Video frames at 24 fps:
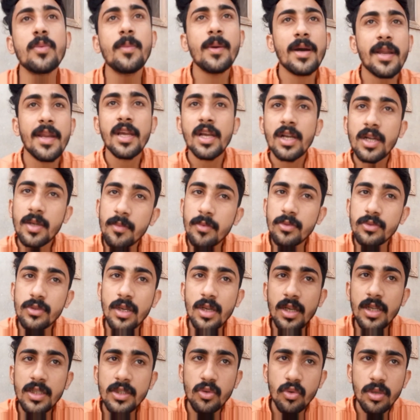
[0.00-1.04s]
कबूतर के चोट
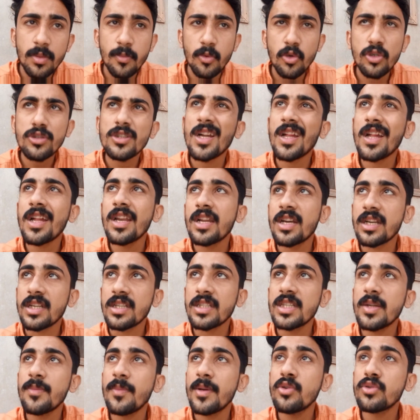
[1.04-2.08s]
बहुत ज़्यादा लग गई है भाई
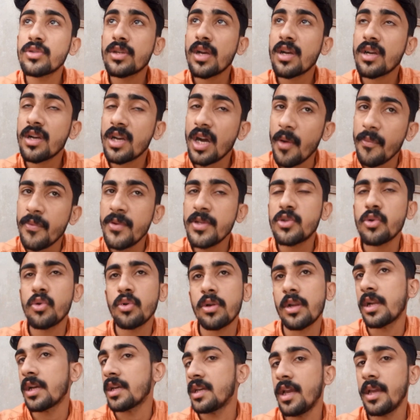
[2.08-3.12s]
उसके काफ़ी चोट लगी है
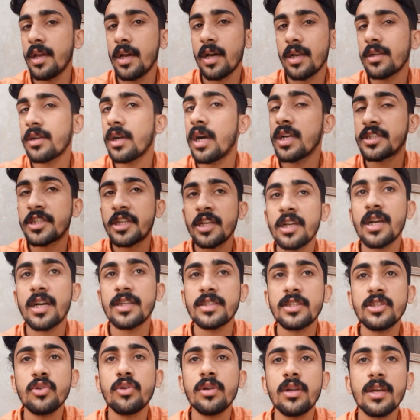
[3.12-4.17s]
यार अच्छी खासी चोट
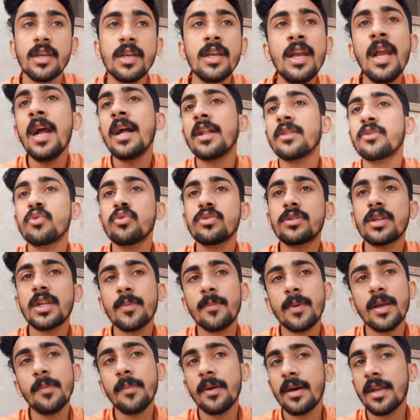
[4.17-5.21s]
लगी दूसरे भाई हमारे
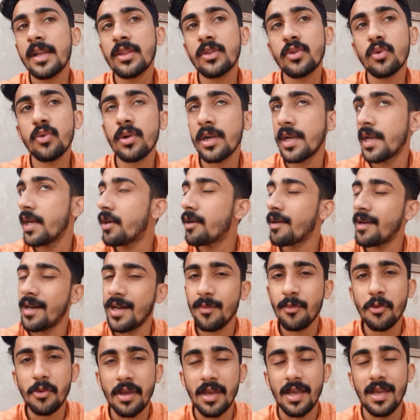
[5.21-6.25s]
दो अंडे ख़राब हो गए हैं
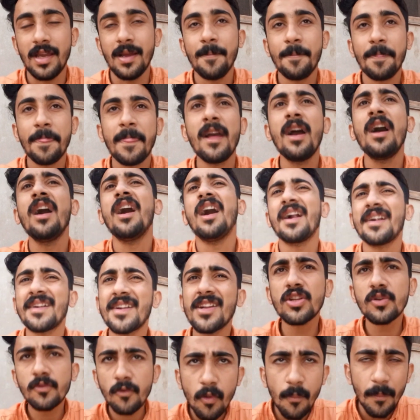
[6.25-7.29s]
अंडे तो वो
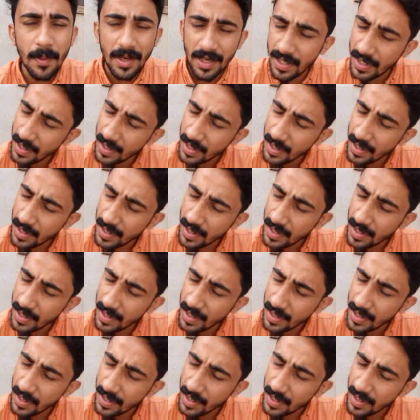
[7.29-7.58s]
पहले ही ख़राब थे